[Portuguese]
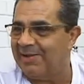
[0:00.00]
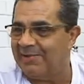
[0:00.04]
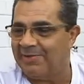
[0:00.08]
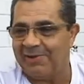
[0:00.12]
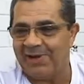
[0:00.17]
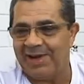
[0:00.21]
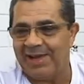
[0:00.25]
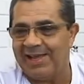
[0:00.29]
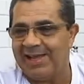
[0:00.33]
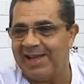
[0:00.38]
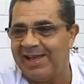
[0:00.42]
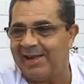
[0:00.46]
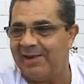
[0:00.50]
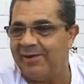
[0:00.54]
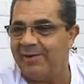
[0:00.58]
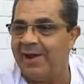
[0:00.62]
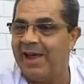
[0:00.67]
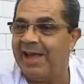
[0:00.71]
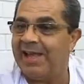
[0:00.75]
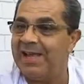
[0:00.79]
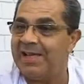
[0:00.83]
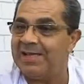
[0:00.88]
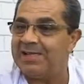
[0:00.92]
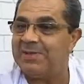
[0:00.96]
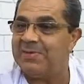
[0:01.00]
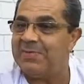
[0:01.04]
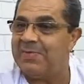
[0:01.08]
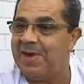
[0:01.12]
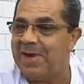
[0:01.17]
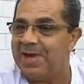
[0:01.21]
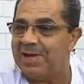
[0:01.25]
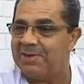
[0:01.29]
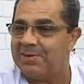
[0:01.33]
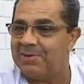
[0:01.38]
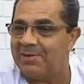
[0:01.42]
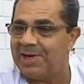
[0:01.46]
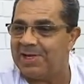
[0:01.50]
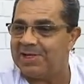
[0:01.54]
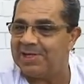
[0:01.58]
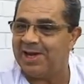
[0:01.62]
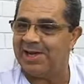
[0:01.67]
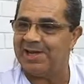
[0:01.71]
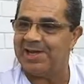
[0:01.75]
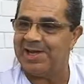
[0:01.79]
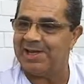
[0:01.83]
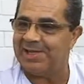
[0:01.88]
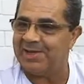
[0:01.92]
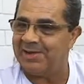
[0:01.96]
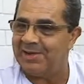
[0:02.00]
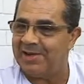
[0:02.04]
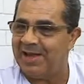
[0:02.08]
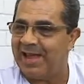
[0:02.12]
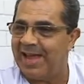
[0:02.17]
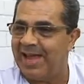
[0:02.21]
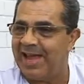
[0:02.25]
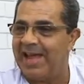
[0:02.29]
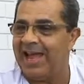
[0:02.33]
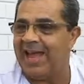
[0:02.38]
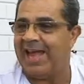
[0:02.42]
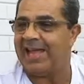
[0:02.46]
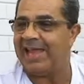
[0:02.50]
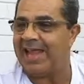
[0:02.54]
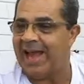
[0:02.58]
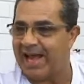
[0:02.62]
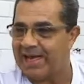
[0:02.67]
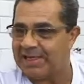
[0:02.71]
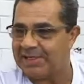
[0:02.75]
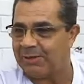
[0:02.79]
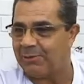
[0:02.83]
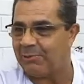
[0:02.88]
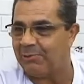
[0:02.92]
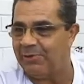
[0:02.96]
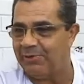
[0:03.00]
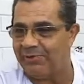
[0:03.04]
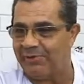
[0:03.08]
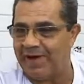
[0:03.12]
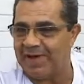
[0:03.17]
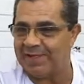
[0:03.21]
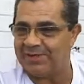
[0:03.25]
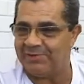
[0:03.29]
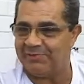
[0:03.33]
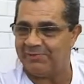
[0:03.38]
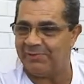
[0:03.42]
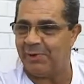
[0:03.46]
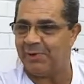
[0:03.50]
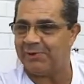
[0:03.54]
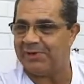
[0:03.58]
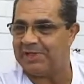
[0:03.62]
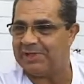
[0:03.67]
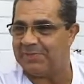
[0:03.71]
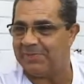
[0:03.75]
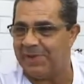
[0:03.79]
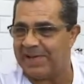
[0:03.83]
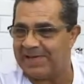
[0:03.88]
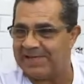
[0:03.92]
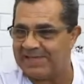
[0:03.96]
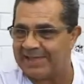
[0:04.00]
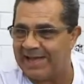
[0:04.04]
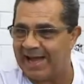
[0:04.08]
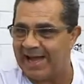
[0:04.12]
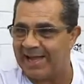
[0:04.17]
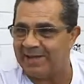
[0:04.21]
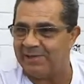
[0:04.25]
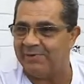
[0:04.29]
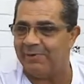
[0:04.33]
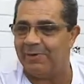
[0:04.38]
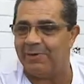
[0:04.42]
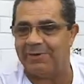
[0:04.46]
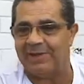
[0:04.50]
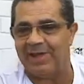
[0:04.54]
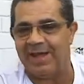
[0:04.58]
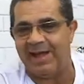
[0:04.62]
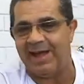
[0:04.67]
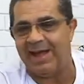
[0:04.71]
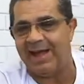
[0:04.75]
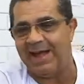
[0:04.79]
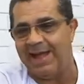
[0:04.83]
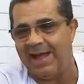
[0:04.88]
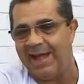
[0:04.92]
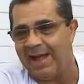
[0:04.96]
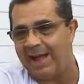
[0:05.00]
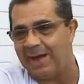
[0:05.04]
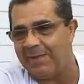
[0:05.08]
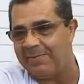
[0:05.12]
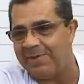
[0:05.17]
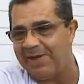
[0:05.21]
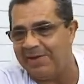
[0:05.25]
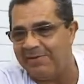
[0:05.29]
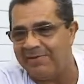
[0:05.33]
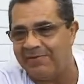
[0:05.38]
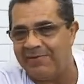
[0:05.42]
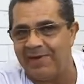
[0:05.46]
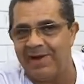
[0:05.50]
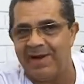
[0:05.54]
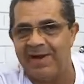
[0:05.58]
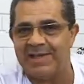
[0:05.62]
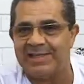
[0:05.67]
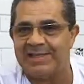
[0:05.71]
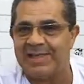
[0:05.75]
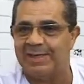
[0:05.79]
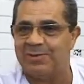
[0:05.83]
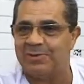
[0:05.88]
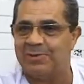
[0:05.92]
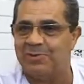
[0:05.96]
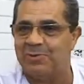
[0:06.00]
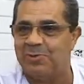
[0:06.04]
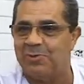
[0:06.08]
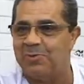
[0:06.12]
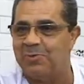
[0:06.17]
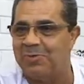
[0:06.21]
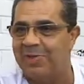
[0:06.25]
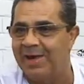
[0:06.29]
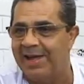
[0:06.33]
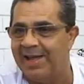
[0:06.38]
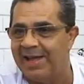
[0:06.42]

Ficar alegre é um renascimento. acho que a gente renasce quando eu faço volta esse passado, voltar à minha infância, à turma.